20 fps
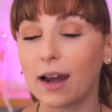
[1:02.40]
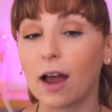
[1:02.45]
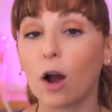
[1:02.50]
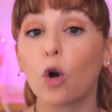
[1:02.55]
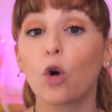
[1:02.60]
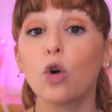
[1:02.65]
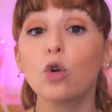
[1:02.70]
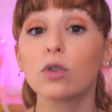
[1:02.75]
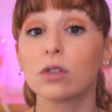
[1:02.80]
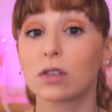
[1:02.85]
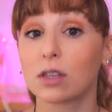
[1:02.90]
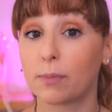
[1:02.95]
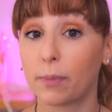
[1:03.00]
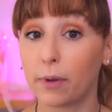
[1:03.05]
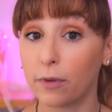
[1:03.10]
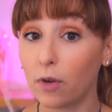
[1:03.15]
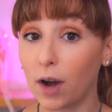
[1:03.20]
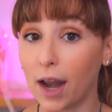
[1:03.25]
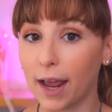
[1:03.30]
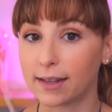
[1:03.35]
la
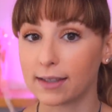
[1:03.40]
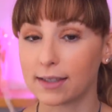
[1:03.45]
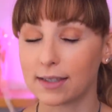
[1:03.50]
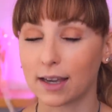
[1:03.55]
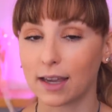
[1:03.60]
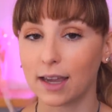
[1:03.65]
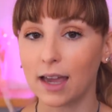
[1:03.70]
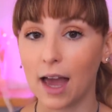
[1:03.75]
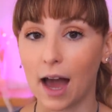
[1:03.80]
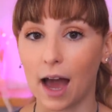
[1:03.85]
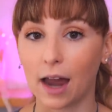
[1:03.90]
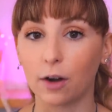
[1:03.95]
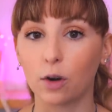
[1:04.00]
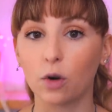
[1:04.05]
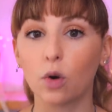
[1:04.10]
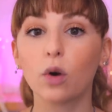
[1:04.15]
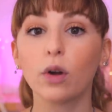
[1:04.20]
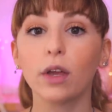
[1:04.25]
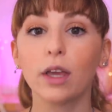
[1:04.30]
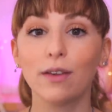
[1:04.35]
consapevolezza che
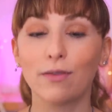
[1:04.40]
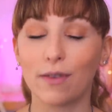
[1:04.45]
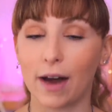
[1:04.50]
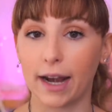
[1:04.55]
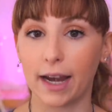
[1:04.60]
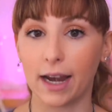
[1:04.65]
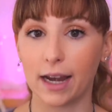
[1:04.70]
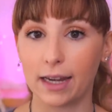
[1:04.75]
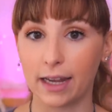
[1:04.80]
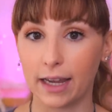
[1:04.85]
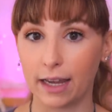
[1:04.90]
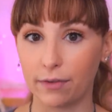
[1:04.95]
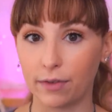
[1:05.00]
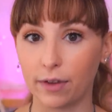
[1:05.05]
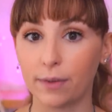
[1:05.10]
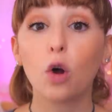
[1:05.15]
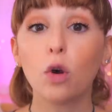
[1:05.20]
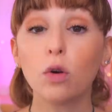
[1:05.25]
hanno i vari allievi.